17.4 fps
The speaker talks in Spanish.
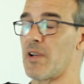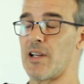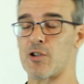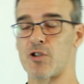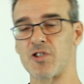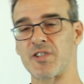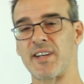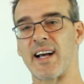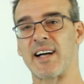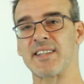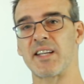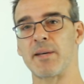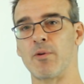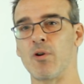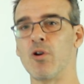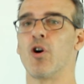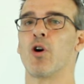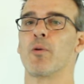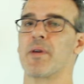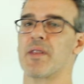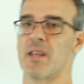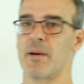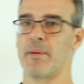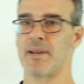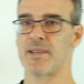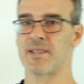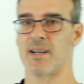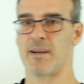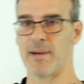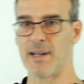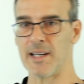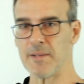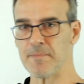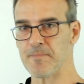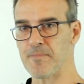y el otro es negativo, o viceversa,
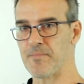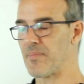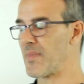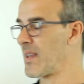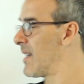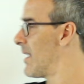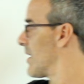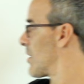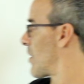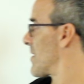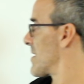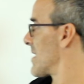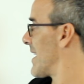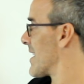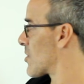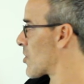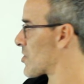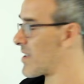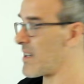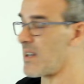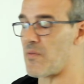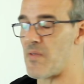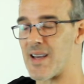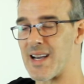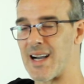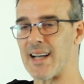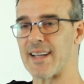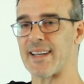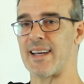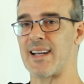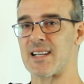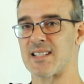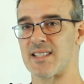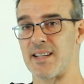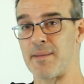¿vale? Entonces, esto significa que
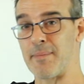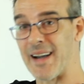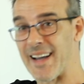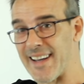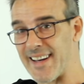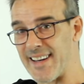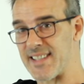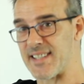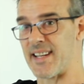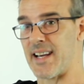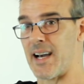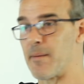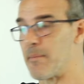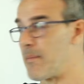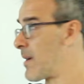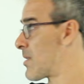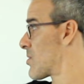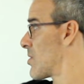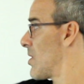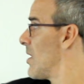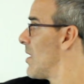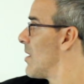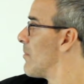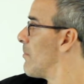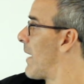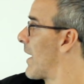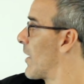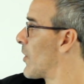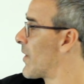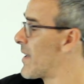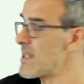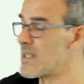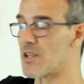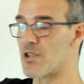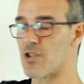las imágenes de ambos
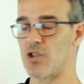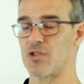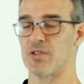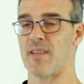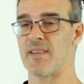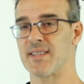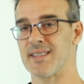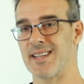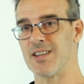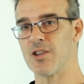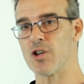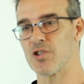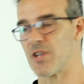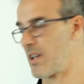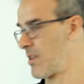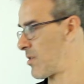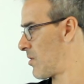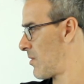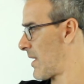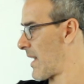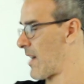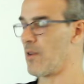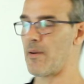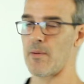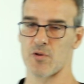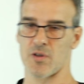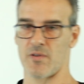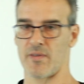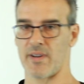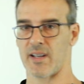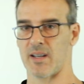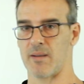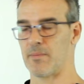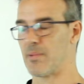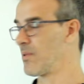valores son de distinto signo. Ahora lo vemos en un
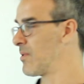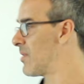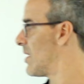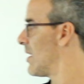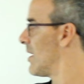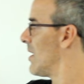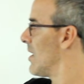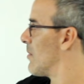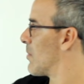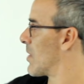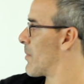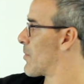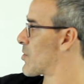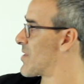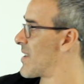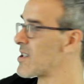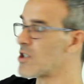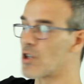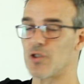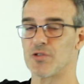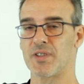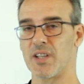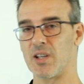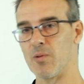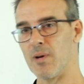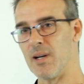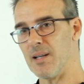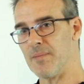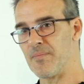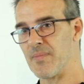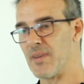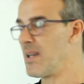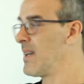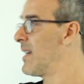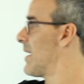ejemplo. Bueno, pues si es continua
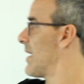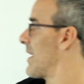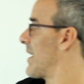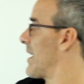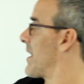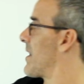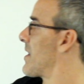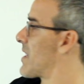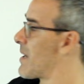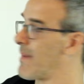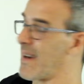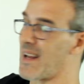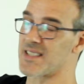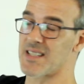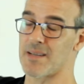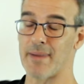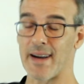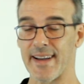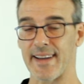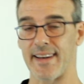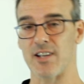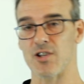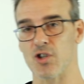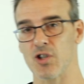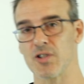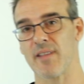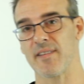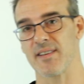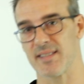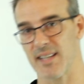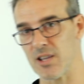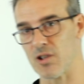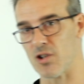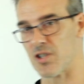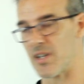y encima las imágenes son de
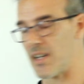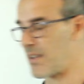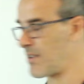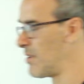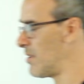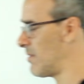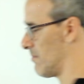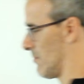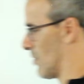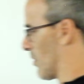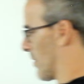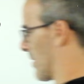distinto signo, lo